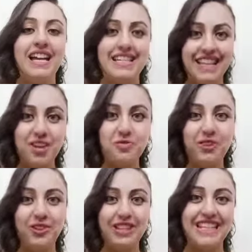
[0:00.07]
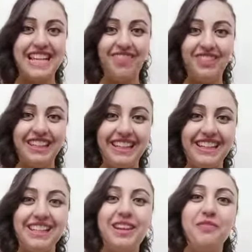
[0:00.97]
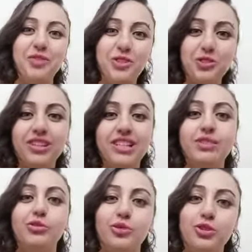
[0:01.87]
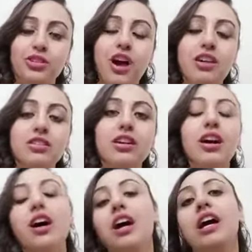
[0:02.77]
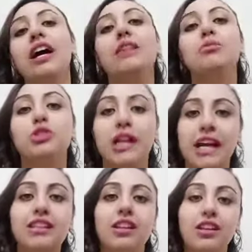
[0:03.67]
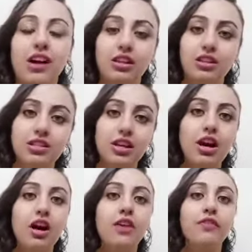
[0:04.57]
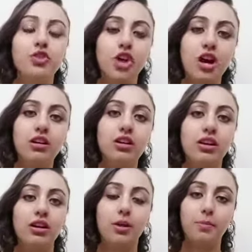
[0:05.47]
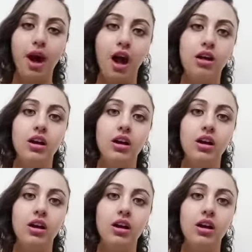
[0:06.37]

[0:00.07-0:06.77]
ازيكم بنوتاتي عاملين ايه فيديو جديد وفيديو النهارده المنتجات اللي انا خلصتها في شهر أربعة